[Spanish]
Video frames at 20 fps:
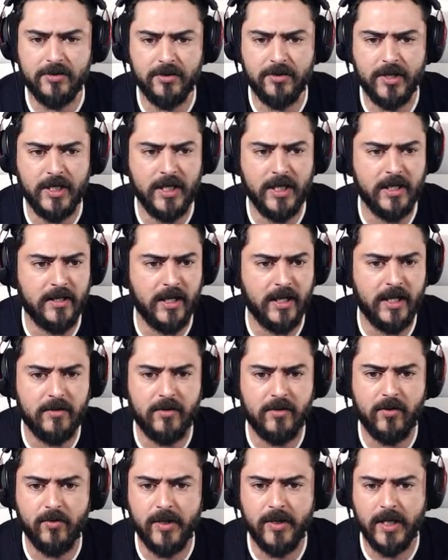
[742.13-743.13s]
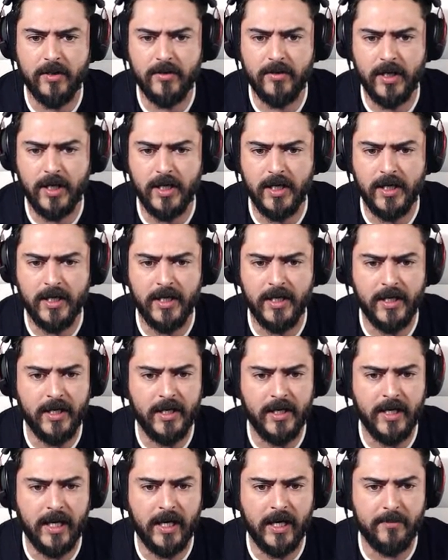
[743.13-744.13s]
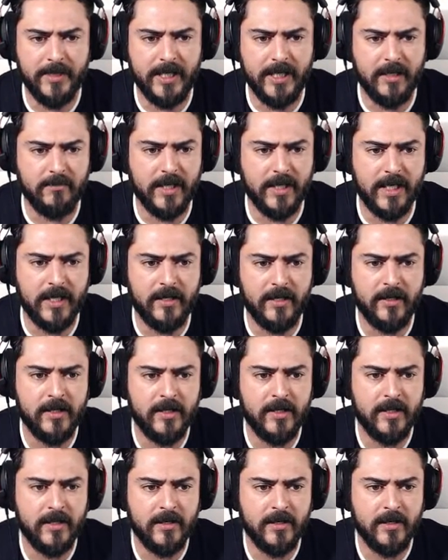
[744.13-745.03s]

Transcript: eso, que tengamos cuidado Que a la mínima